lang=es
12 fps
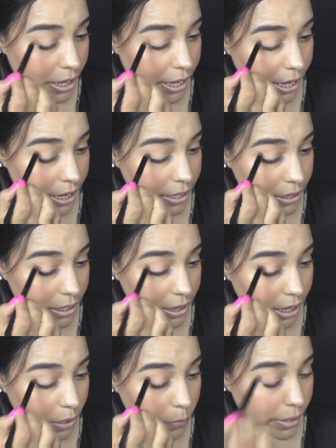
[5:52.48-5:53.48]
en
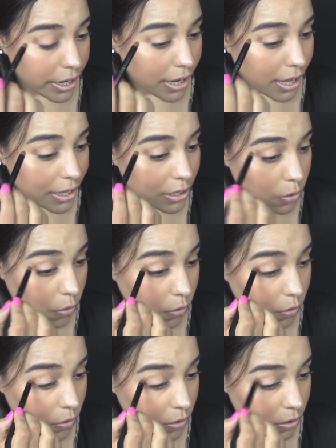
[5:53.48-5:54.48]
la cuenca del ojo.